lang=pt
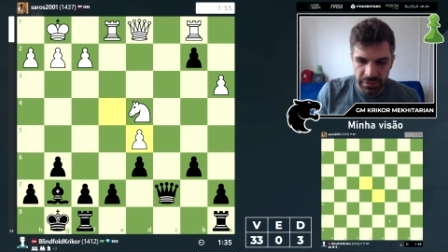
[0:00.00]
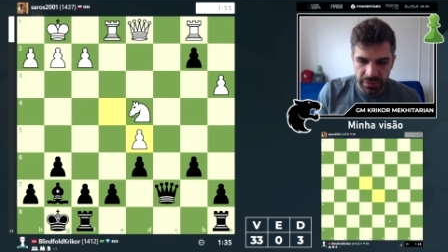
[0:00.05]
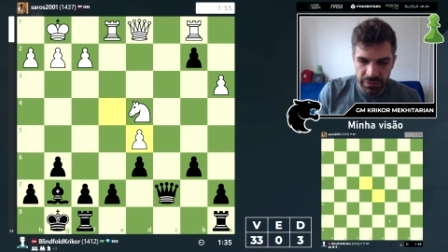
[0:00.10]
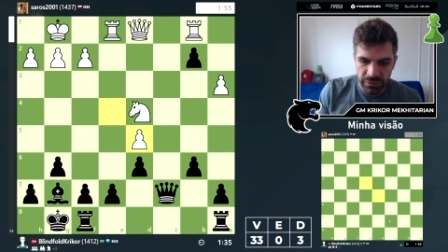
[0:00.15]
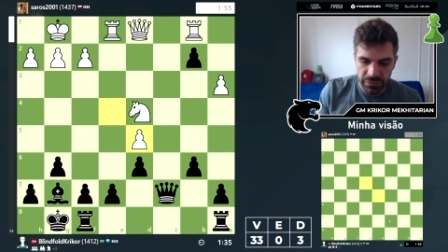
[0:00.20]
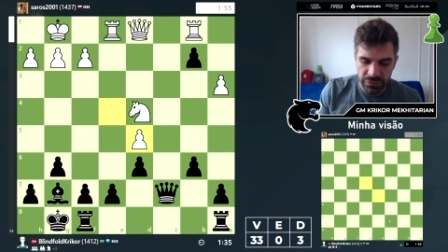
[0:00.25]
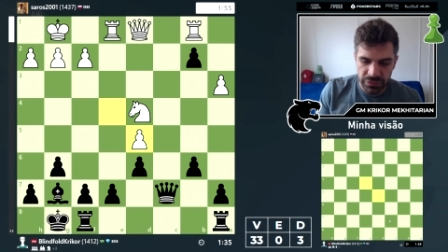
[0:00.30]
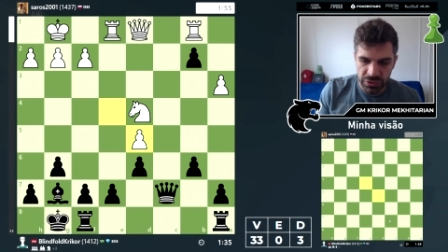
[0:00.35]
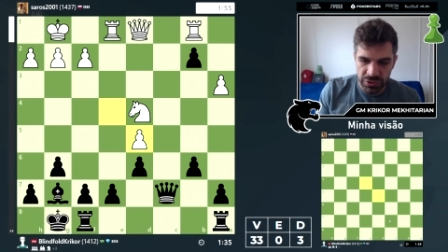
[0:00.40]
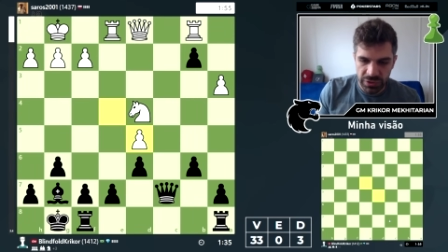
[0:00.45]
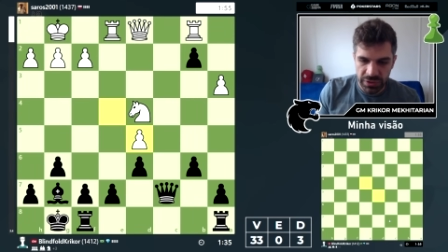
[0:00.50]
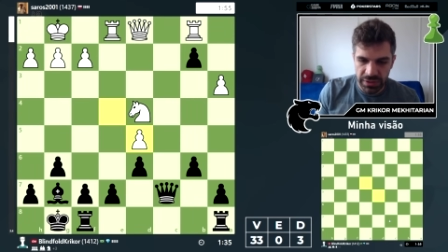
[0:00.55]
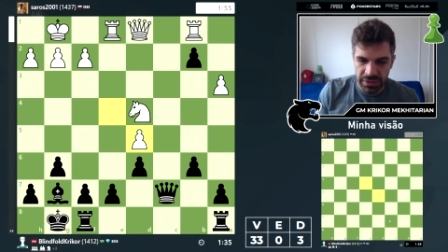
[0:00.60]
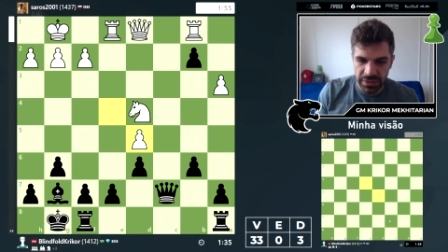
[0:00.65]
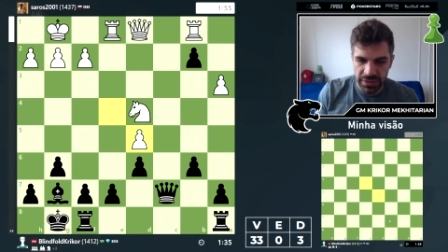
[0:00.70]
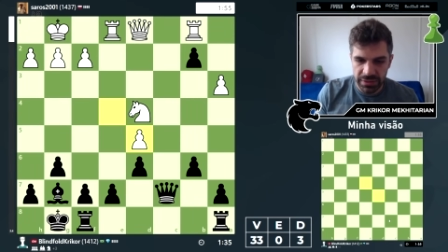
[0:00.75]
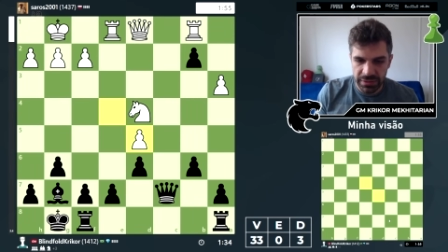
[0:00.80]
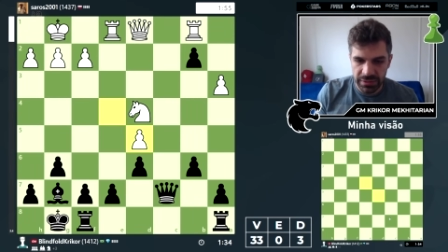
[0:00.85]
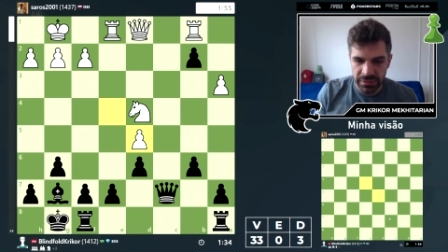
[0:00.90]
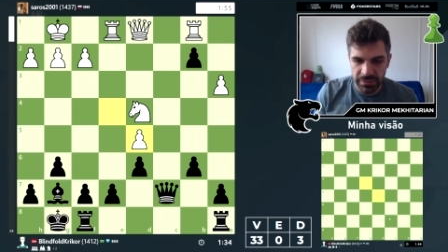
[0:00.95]
Eu vou jogar a
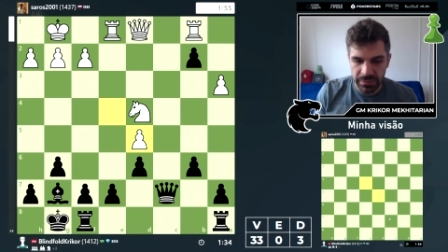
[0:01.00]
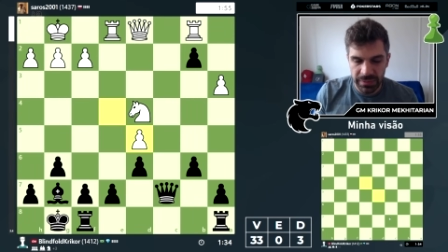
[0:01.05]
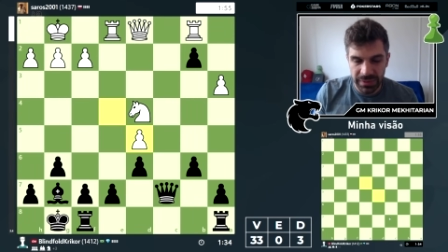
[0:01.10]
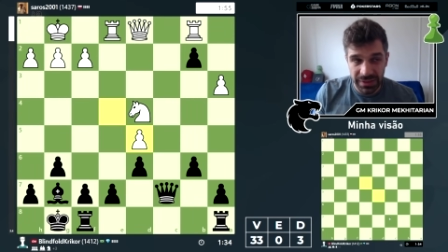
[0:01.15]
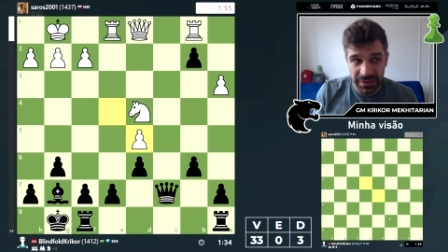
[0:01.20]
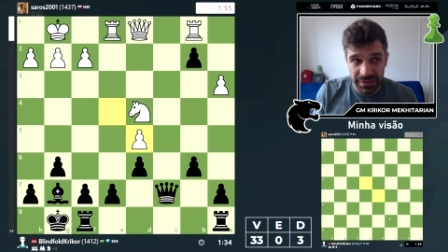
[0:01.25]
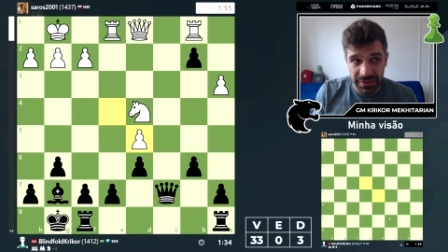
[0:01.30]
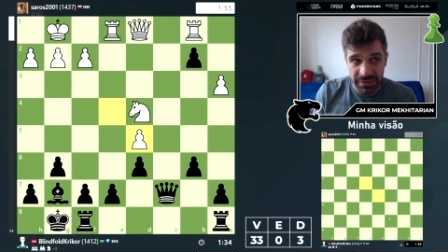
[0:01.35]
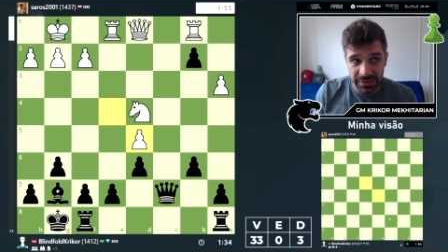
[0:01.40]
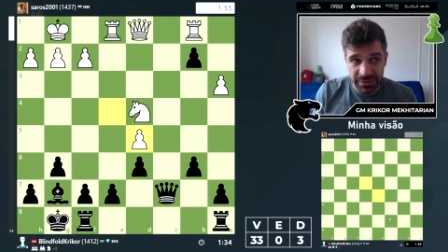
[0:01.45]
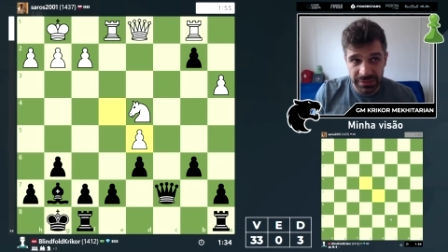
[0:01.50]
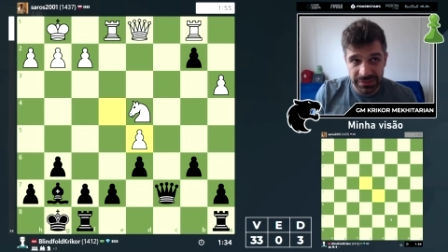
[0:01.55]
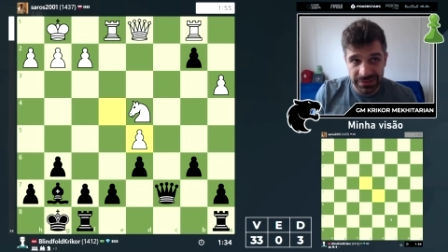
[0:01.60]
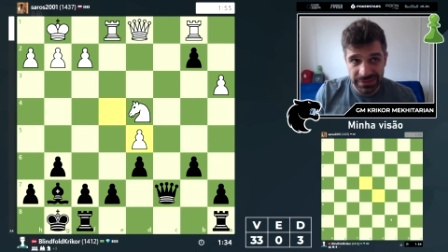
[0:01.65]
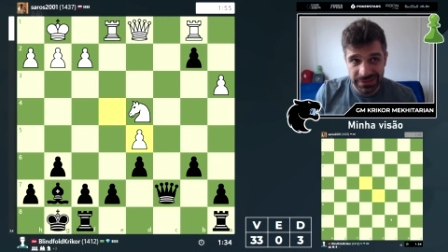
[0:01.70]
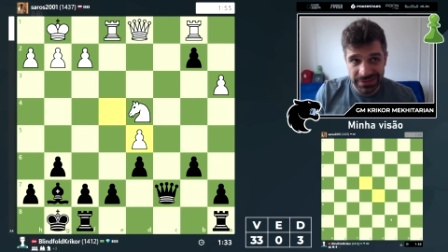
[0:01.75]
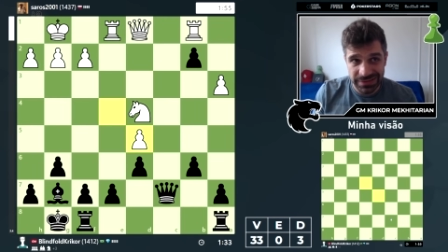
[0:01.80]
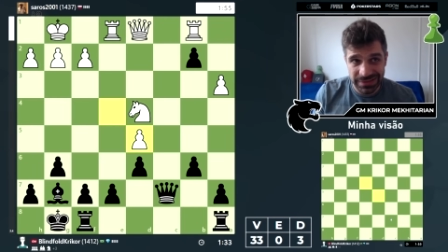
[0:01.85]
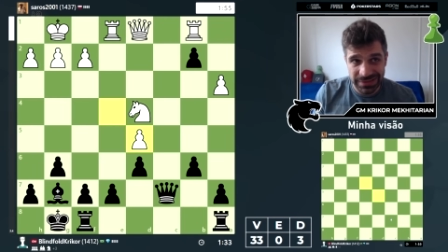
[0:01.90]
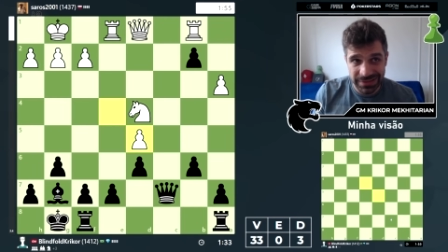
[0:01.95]
dama
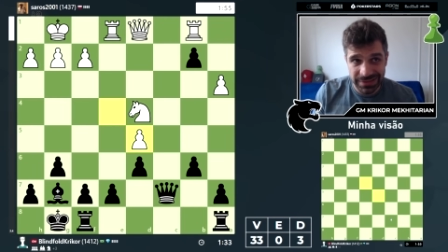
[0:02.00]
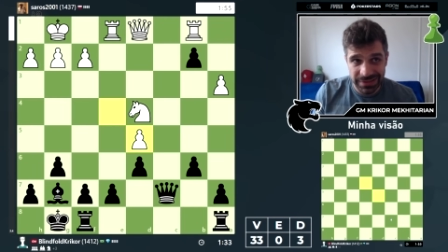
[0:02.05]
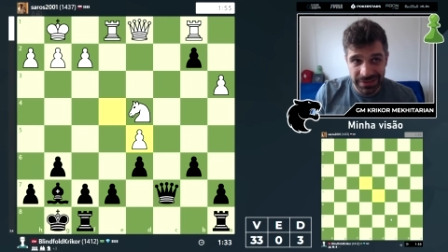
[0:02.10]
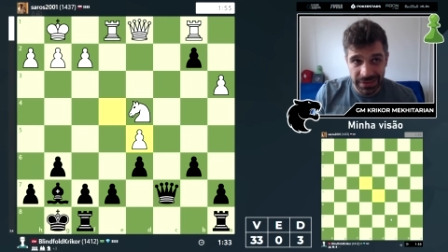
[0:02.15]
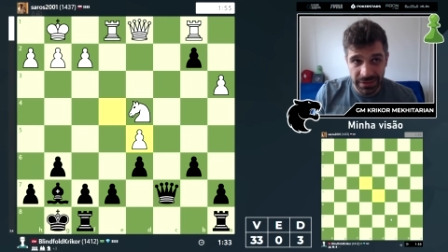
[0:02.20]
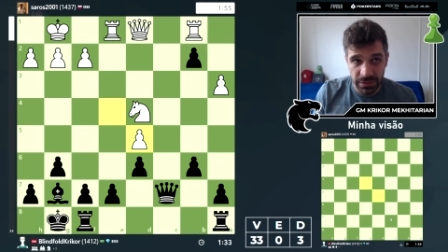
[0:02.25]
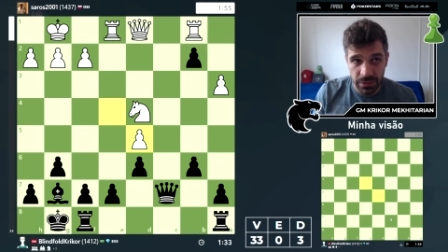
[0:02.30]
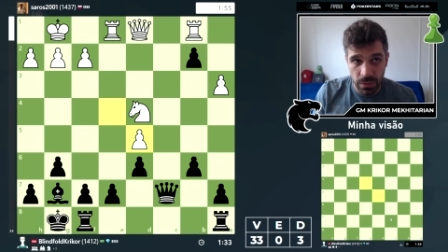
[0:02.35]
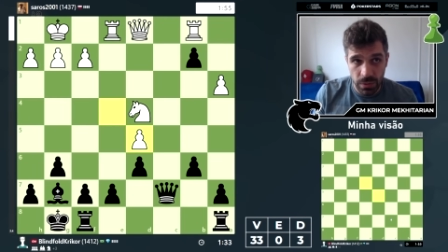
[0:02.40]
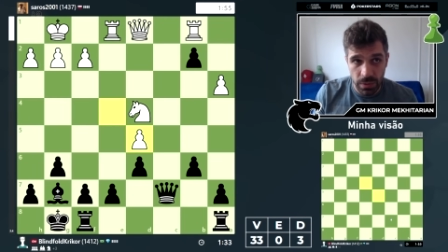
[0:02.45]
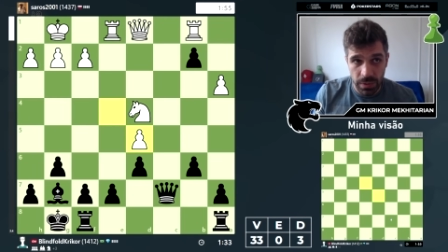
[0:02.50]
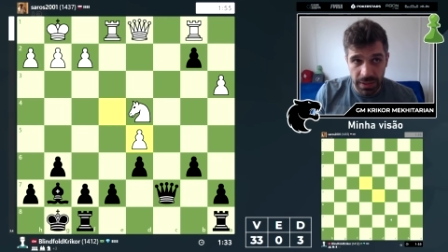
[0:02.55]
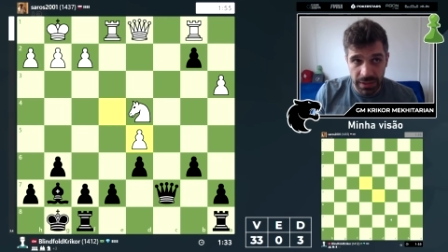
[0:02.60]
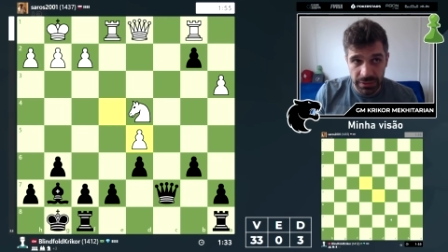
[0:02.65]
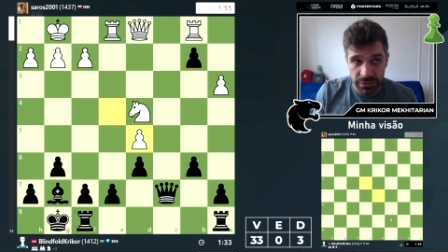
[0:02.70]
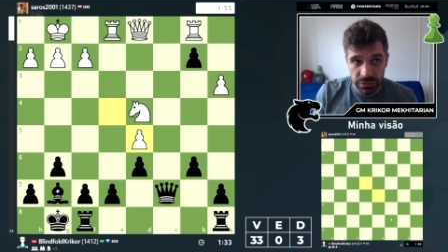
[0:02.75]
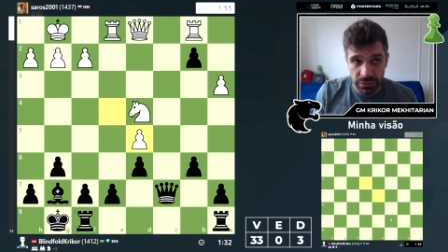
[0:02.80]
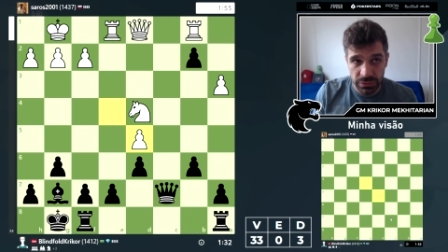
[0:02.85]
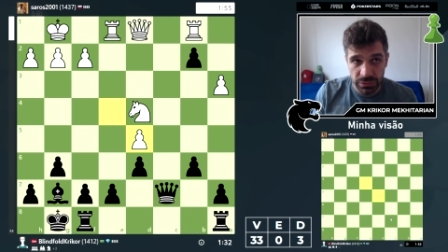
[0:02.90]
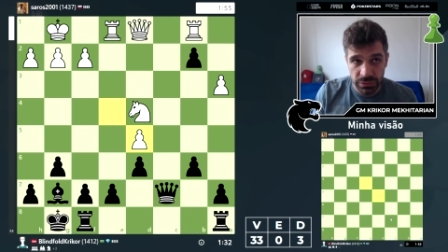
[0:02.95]

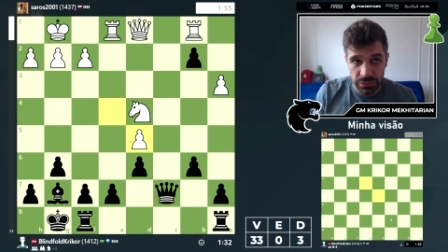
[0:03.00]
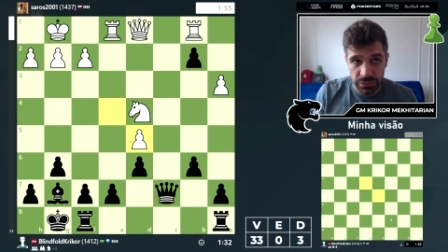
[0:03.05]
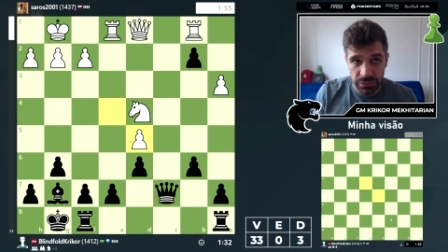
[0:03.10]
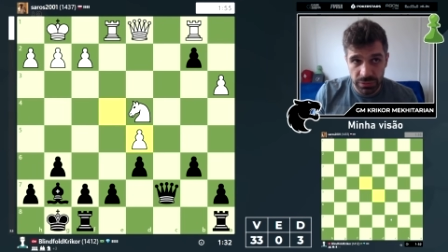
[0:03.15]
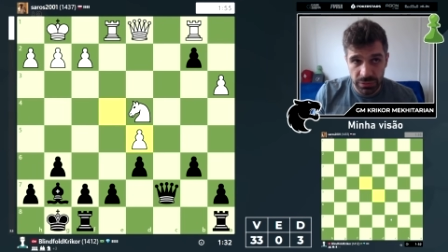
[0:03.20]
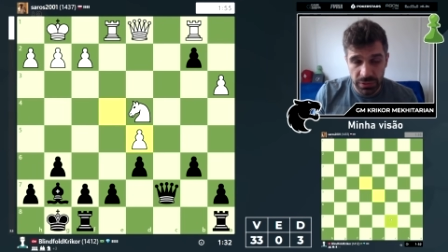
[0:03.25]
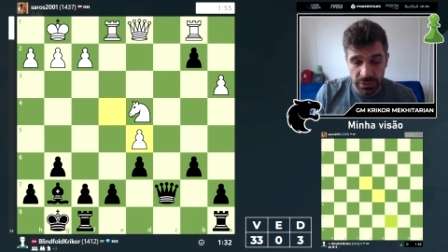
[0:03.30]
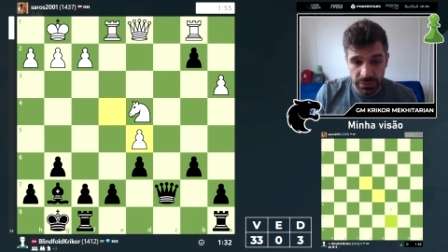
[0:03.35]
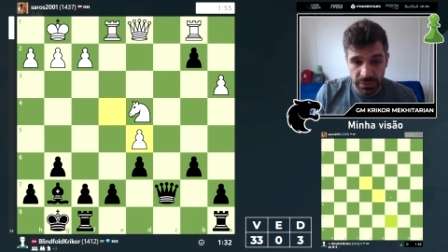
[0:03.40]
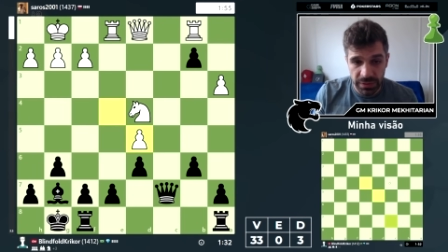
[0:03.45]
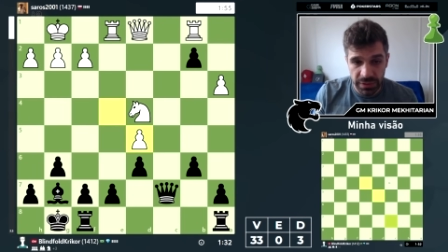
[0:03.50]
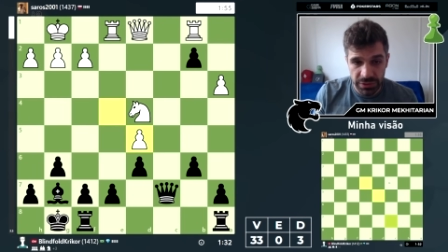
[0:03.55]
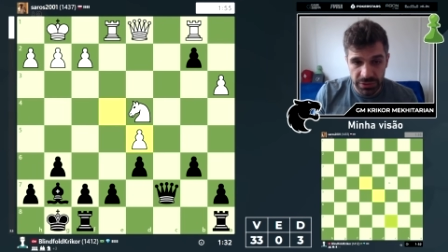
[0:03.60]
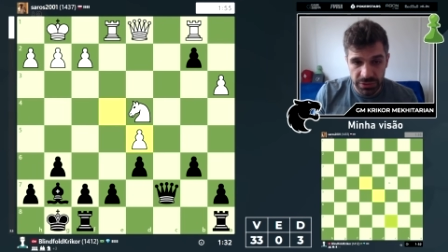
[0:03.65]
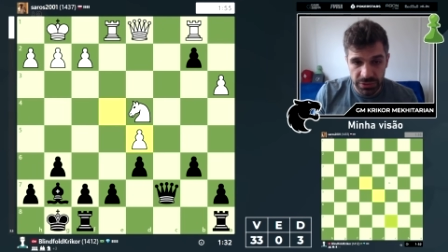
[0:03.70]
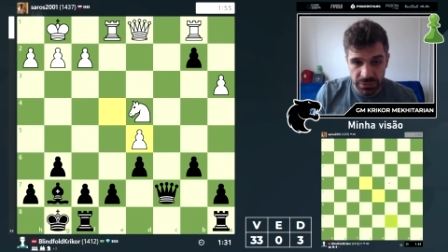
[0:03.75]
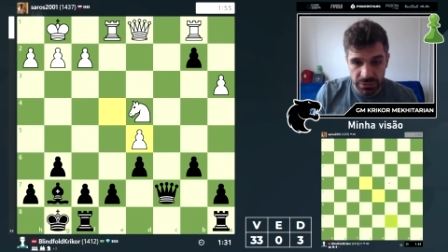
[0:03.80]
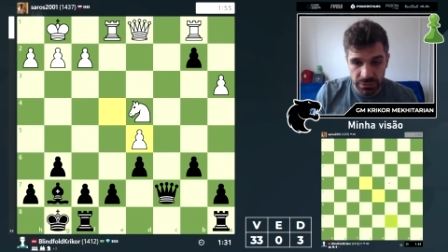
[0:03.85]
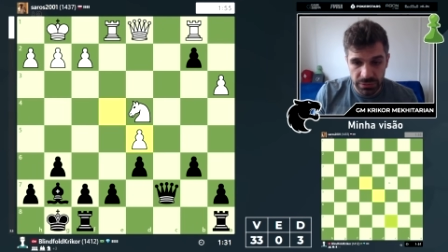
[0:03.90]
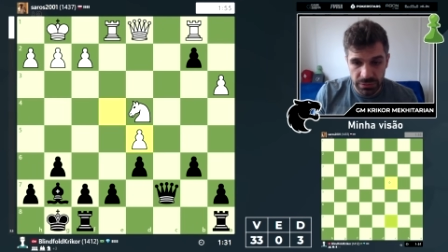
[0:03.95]
C4, eu acho.